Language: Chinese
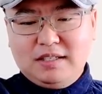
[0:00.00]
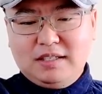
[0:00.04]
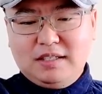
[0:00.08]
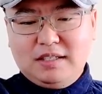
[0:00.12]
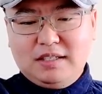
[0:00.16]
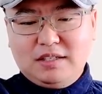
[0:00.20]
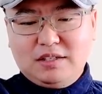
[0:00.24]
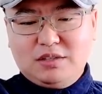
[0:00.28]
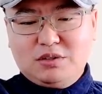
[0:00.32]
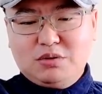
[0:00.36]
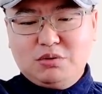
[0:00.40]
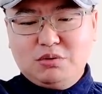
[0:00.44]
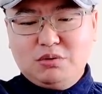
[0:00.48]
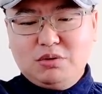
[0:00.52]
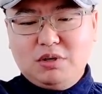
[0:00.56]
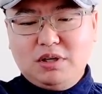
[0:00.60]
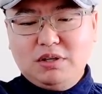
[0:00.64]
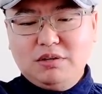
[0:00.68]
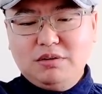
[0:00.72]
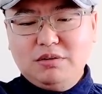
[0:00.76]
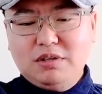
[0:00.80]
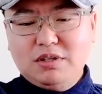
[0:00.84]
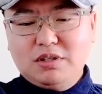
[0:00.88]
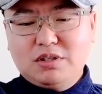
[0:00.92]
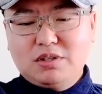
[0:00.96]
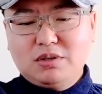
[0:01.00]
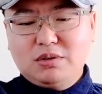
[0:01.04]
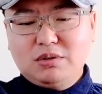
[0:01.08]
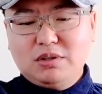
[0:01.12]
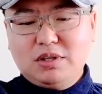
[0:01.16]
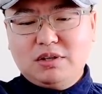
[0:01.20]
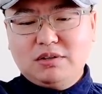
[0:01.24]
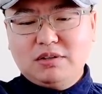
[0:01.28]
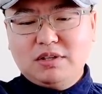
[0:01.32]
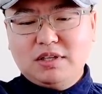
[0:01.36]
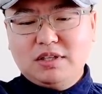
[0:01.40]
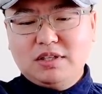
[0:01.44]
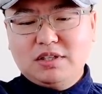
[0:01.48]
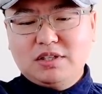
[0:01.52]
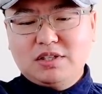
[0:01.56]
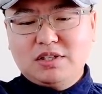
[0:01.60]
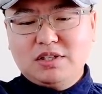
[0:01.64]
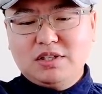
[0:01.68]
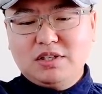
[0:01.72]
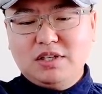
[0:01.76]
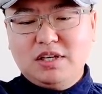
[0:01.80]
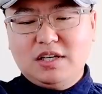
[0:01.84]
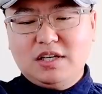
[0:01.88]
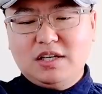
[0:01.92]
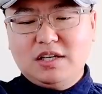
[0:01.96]
那许章润收到这个
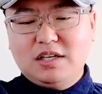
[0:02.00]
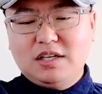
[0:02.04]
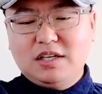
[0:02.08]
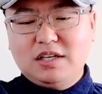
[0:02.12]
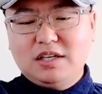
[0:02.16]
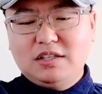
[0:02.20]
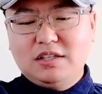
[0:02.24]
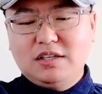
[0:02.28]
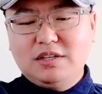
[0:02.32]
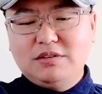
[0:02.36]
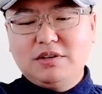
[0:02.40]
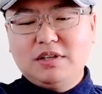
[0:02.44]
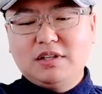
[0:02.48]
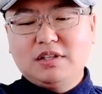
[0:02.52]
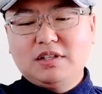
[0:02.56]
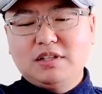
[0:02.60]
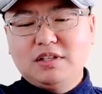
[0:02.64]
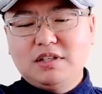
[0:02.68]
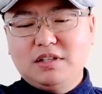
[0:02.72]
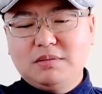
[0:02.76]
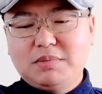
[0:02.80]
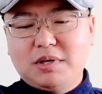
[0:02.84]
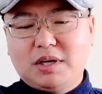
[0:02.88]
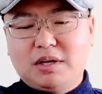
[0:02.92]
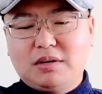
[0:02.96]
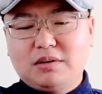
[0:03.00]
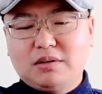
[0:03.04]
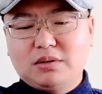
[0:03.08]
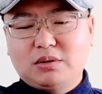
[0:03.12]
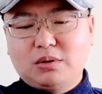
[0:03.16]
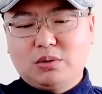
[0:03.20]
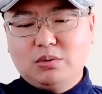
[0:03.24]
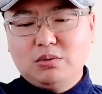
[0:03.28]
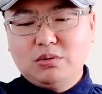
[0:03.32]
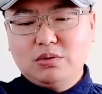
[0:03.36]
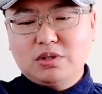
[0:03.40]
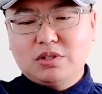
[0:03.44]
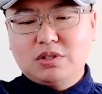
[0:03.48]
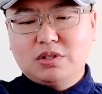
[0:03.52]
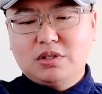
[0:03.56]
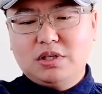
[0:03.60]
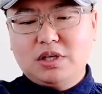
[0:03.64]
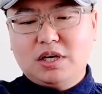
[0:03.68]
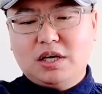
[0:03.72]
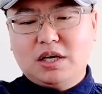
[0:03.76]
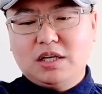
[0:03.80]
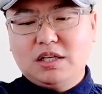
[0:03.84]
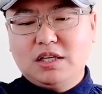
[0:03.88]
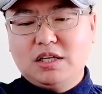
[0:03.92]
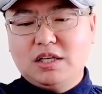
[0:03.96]
失业人员登记表的同
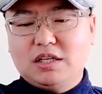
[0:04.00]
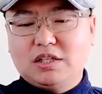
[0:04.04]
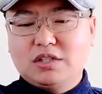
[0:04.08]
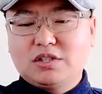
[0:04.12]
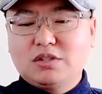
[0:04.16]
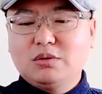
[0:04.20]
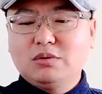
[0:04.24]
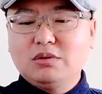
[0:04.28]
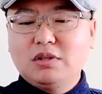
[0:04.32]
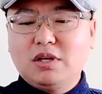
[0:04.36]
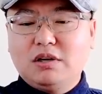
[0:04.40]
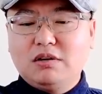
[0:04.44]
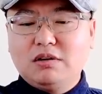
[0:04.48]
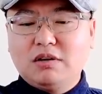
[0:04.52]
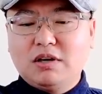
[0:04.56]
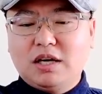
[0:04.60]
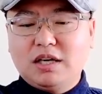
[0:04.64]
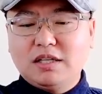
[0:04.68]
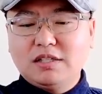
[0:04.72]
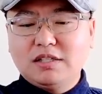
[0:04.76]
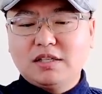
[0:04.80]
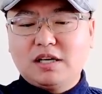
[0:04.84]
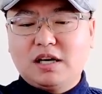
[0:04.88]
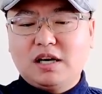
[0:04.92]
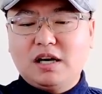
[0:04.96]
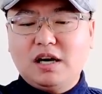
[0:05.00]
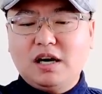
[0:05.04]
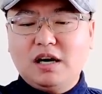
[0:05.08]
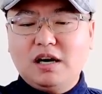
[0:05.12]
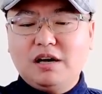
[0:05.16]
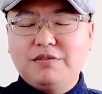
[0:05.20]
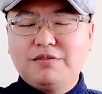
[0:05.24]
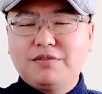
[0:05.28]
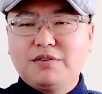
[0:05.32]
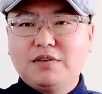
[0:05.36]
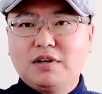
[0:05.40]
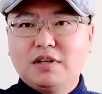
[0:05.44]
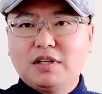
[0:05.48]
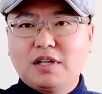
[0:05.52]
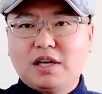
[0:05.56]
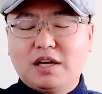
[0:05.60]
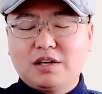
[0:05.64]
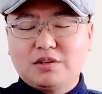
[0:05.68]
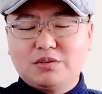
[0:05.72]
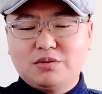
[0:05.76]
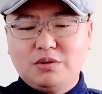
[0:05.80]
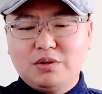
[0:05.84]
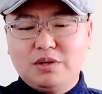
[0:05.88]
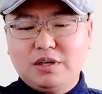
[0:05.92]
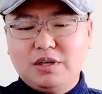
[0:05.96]
时啊，也收到来自哈佛
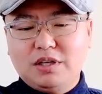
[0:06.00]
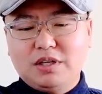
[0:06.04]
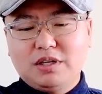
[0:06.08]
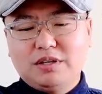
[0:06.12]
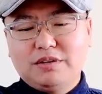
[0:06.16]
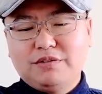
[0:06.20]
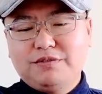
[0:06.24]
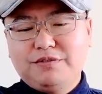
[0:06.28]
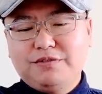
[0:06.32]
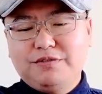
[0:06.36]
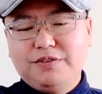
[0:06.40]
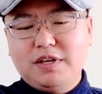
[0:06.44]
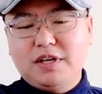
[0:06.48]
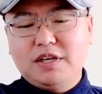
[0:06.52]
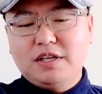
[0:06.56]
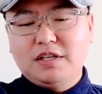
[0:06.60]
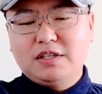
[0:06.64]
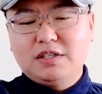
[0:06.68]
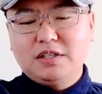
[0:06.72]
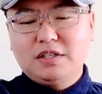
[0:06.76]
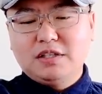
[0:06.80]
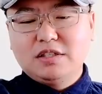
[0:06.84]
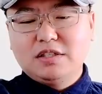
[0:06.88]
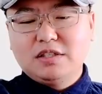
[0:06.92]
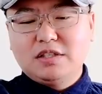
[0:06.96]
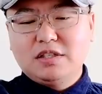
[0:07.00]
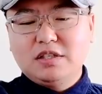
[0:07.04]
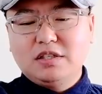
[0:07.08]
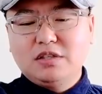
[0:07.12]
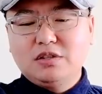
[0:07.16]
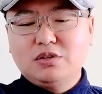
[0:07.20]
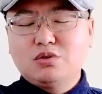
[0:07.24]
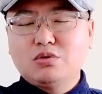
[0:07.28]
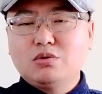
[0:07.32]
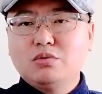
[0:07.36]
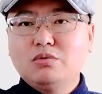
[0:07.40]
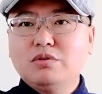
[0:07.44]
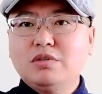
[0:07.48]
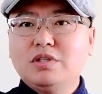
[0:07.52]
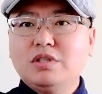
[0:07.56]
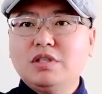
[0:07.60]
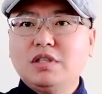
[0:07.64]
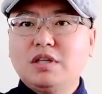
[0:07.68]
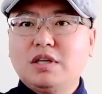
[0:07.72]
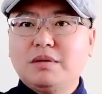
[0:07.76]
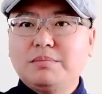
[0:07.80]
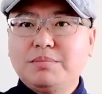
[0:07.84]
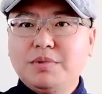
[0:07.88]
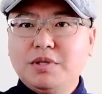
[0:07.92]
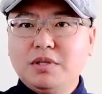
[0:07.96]
大学费正清中
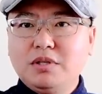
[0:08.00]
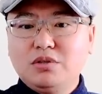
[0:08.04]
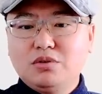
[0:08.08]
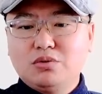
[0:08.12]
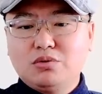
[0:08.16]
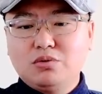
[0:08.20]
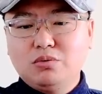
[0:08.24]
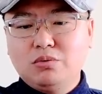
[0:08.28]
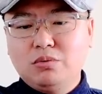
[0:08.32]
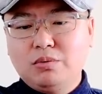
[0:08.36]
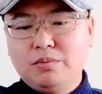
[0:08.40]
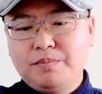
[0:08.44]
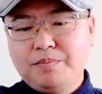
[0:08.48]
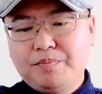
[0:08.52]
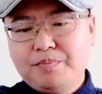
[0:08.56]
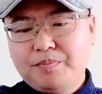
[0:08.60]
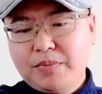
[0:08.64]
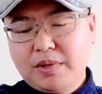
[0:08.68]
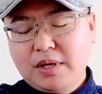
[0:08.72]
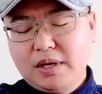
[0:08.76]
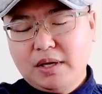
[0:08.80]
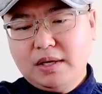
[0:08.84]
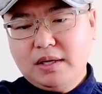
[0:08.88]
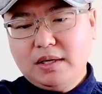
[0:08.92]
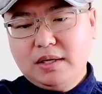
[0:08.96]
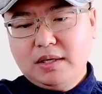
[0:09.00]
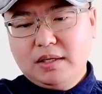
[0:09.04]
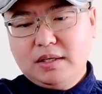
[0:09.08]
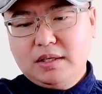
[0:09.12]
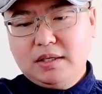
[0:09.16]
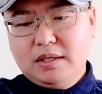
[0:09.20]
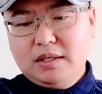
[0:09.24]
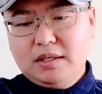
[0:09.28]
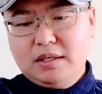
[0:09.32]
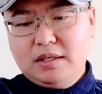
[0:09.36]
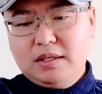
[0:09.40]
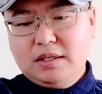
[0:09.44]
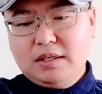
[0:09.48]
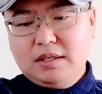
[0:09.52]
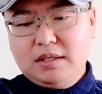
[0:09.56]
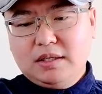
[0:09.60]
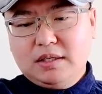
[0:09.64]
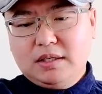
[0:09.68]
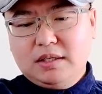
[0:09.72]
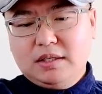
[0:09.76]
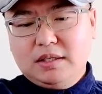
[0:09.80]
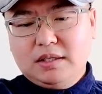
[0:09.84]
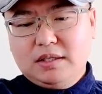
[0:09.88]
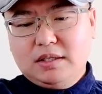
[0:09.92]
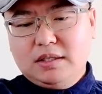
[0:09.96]
心的聘书。
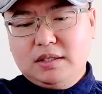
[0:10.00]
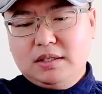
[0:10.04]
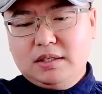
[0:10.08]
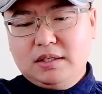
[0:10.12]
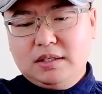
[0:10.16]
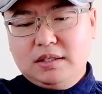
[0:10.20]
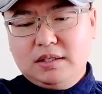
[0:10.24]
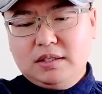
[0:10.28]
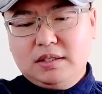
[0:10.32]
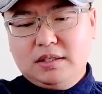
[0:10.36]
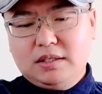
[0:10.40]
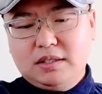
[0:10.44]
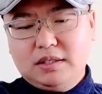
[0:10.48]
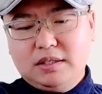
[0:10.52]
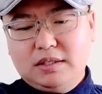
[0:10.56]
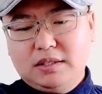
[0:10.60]
嗯，